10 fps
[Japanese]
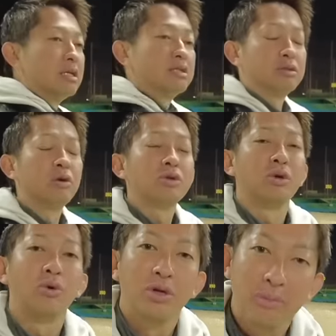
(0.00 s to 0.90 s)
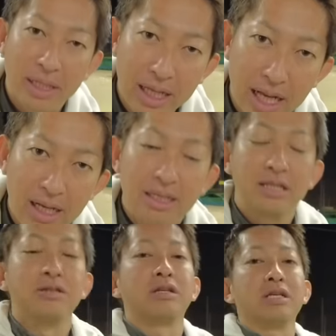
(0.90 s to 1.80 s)
すごいところにまた
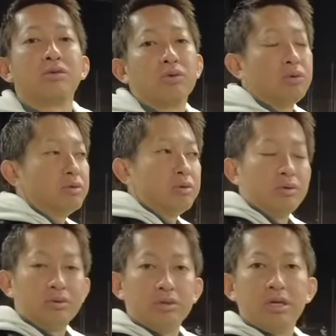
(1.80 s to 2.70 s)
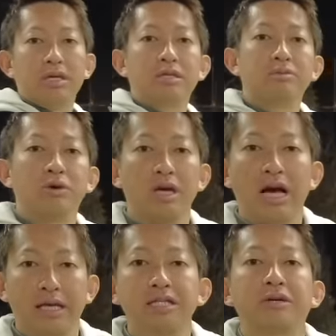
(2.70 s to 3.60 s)
気づきそう徹君本当にいつも
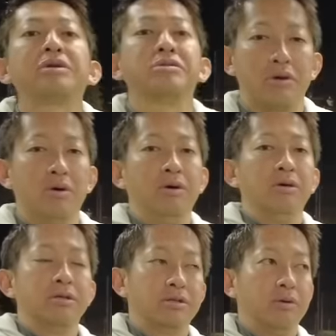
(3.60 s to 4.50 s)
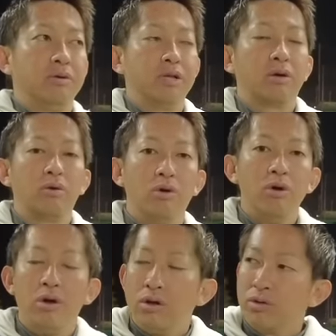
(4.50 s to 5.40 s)
発見してくれるんですよそうでこの
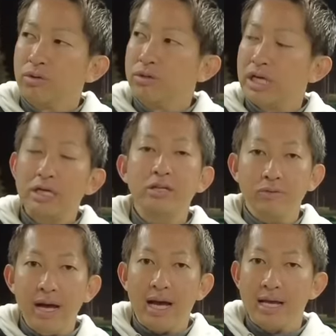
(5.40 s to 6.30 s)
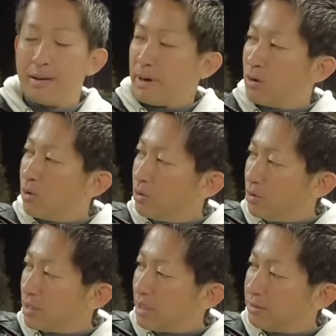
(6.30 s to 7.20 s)
徹君が言うにはやっぱここ
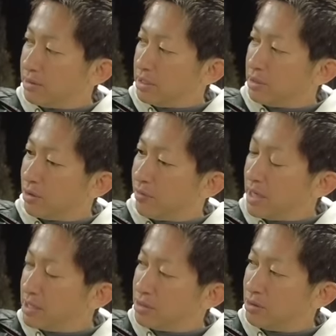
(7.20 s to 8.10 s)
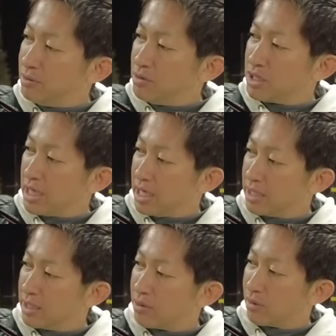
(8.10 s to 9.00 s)
のダウンスイングのフェースの向き
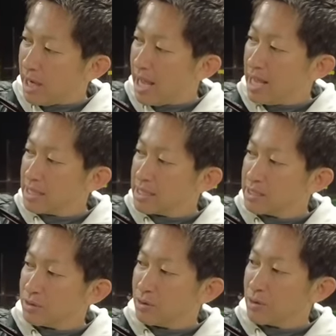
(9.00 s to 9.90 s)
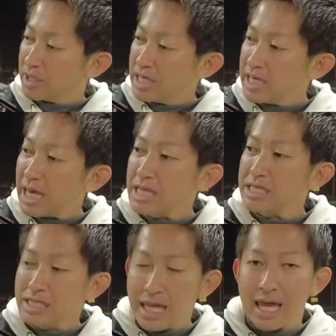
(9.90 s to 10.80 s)
とかその切り返
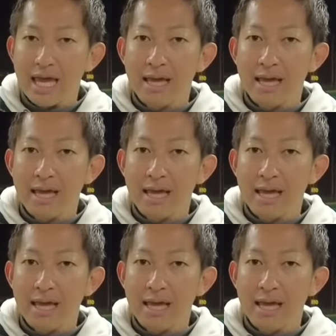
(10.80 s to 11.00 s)
しで